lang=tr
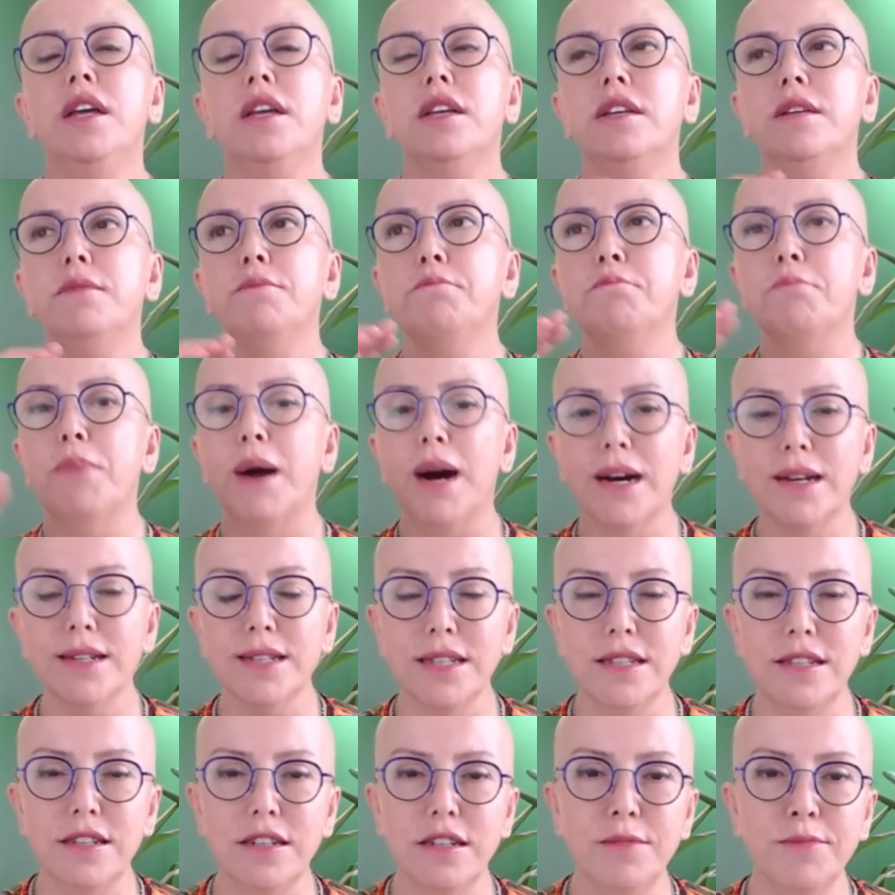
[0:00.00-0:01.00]

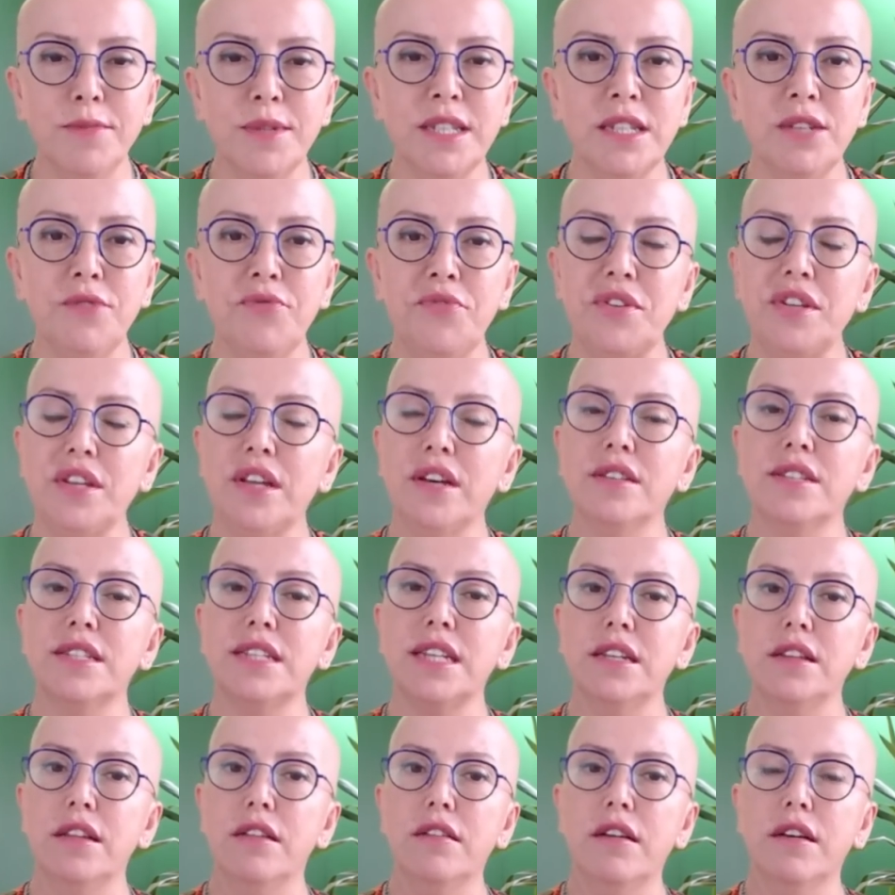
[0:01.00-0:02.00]
Bazılarımızı
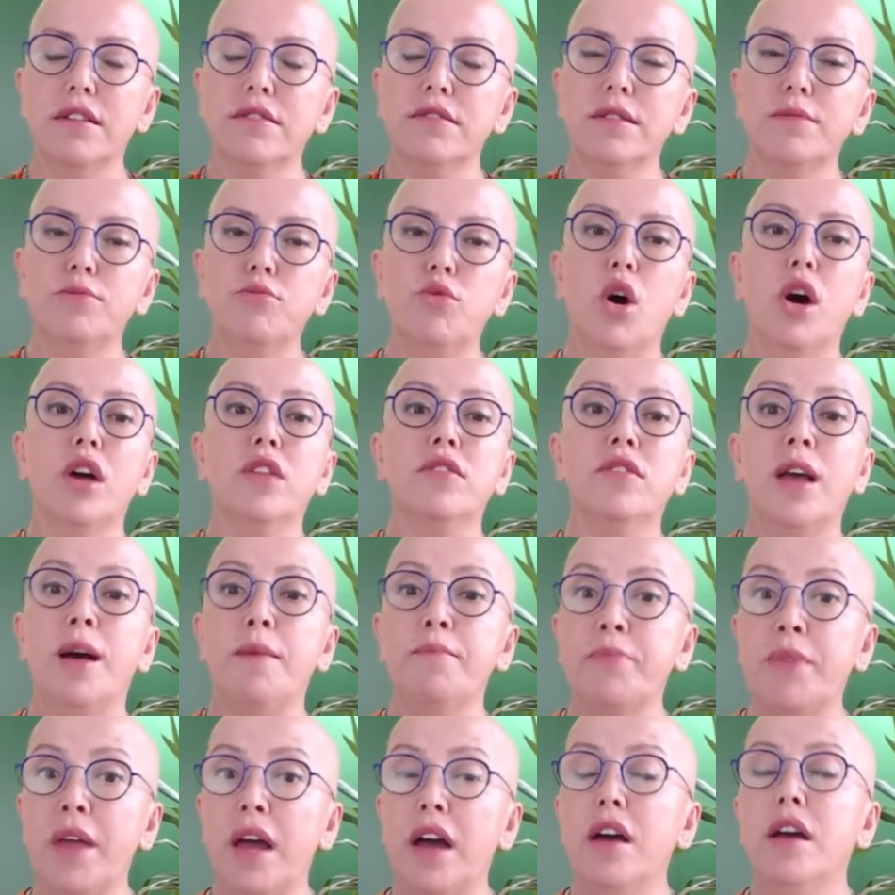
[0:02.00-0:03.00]
finansal alanda bu
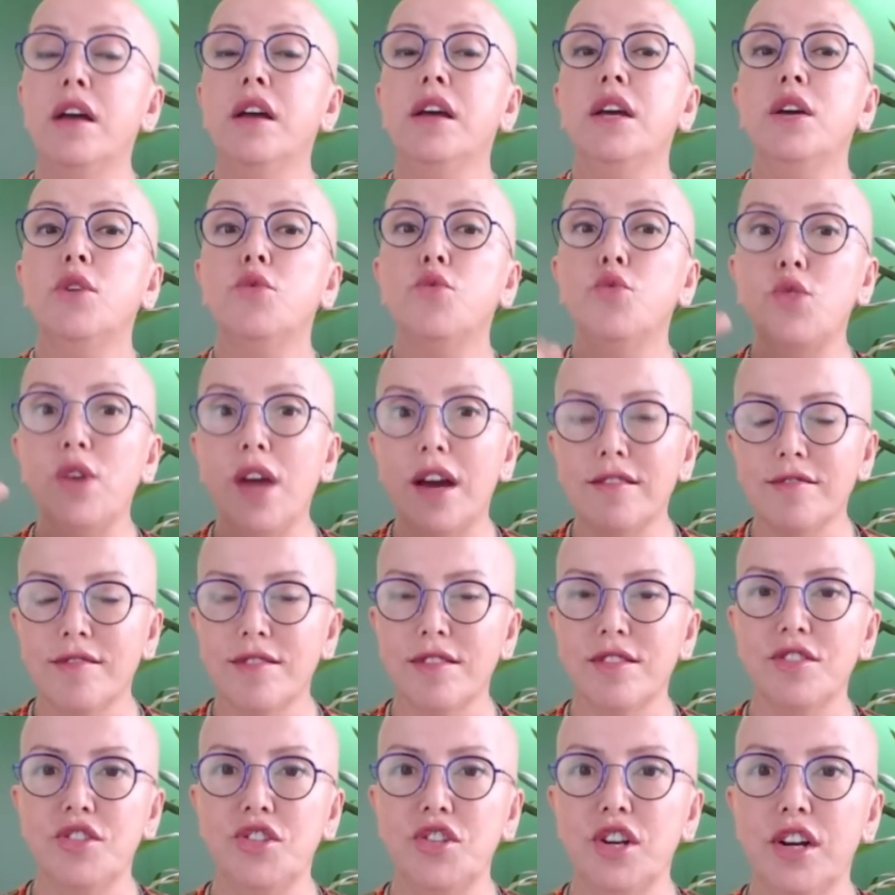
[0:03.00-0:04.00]
anlamda
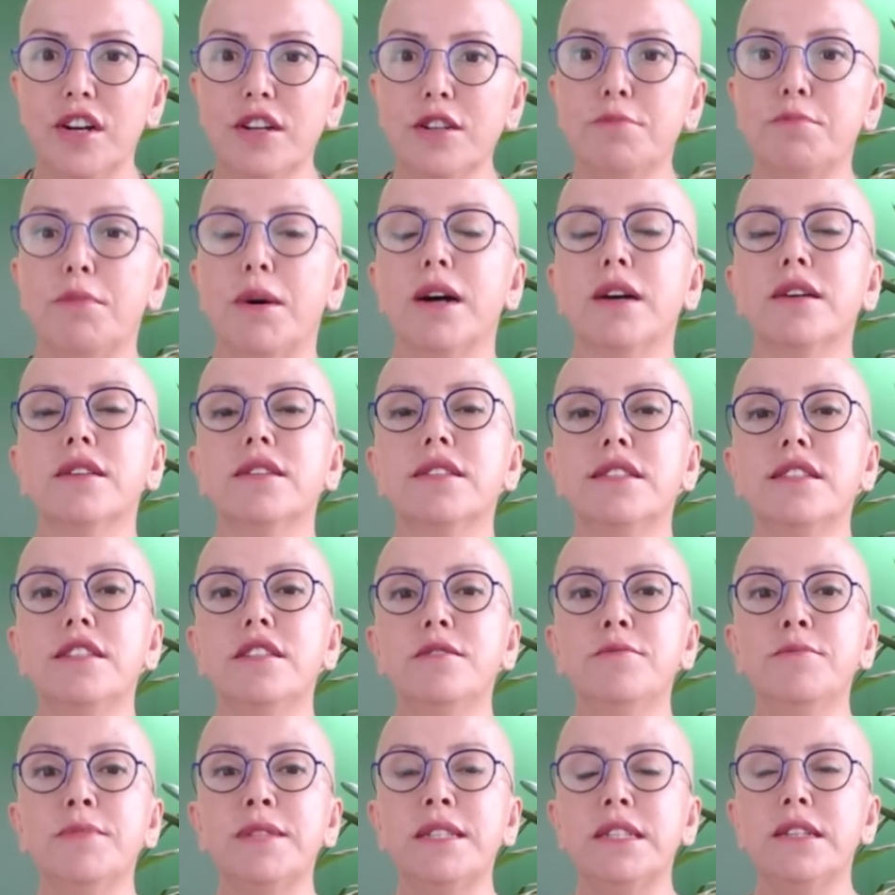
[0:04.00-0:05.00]
uyandıracak.
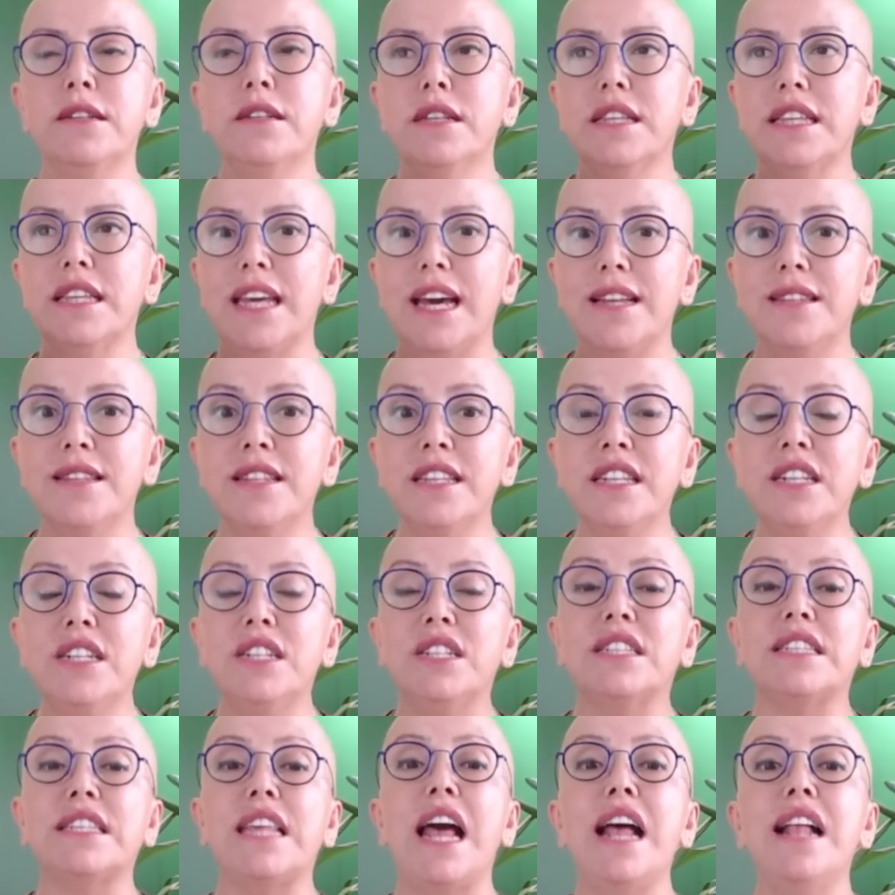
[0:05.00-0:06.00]
Bazılarımızı kendi
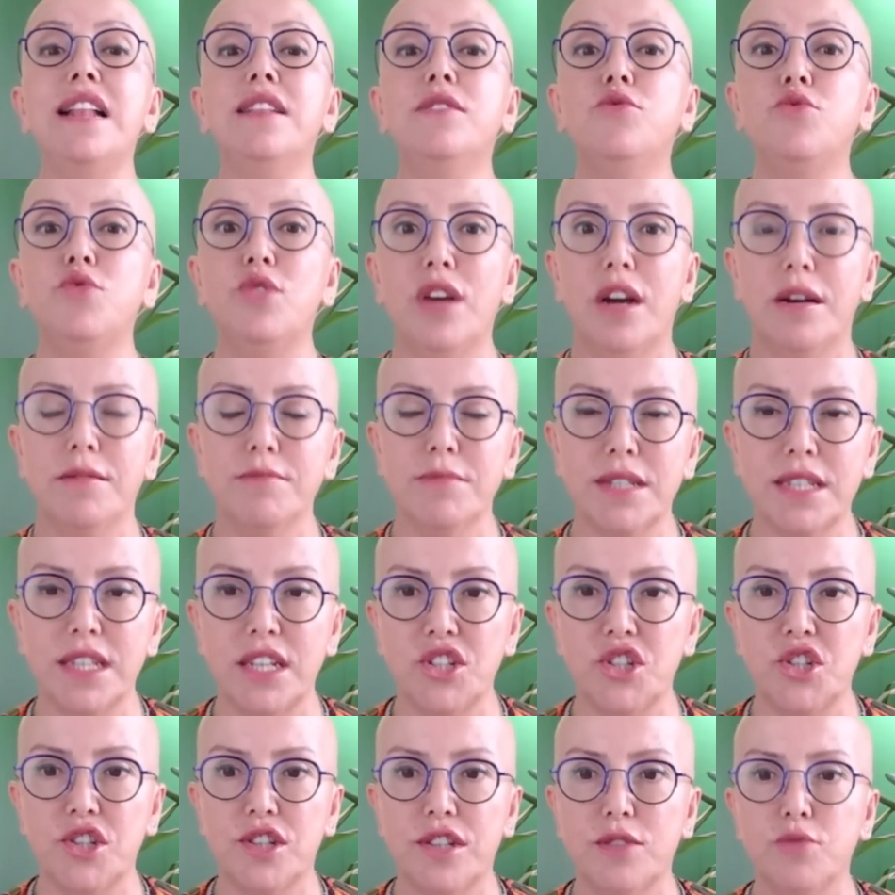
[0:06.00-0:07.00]
içsel
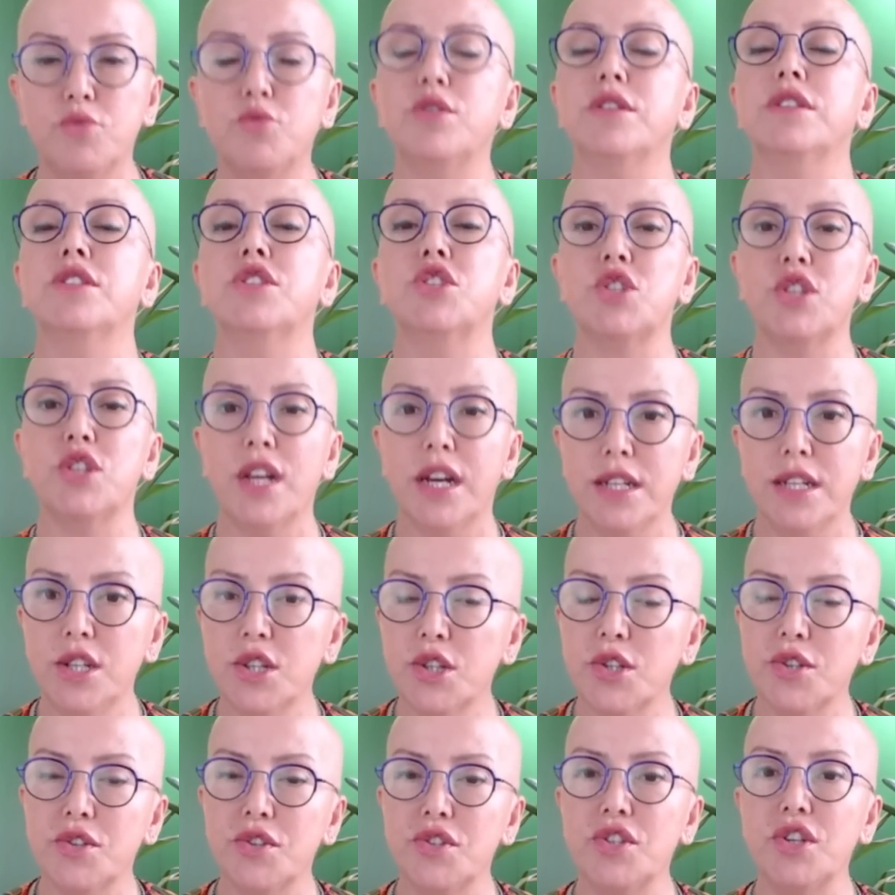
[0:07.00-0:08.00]
dünyamızda ciddi uyanışlar
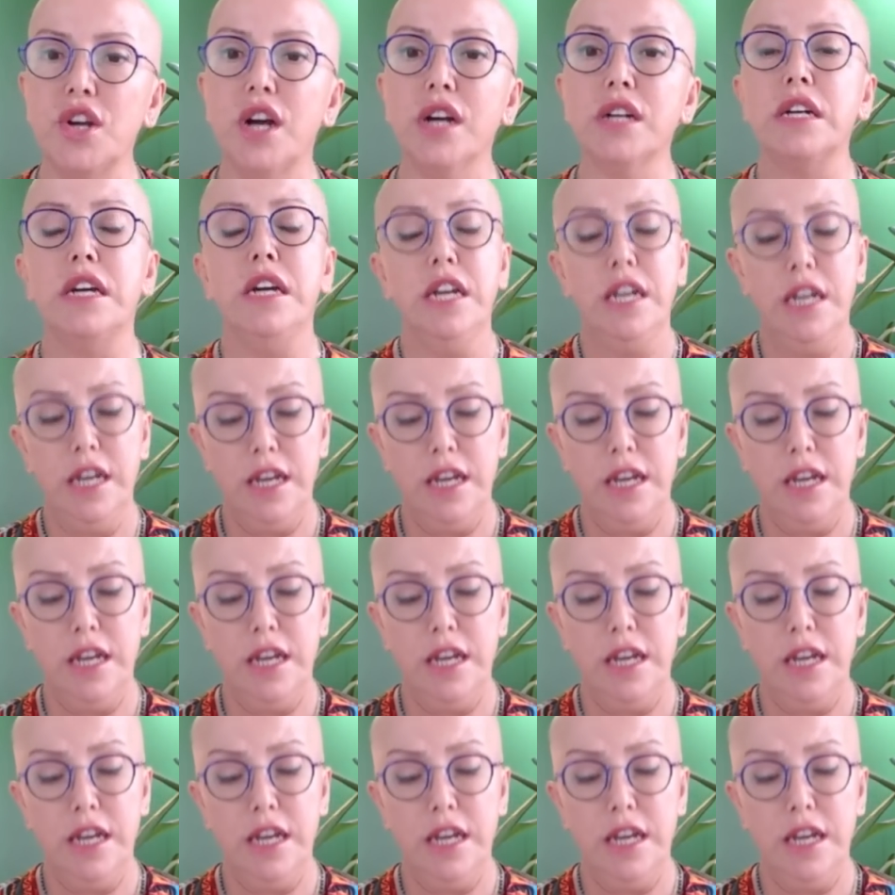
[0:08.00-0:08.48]
yaşatacak.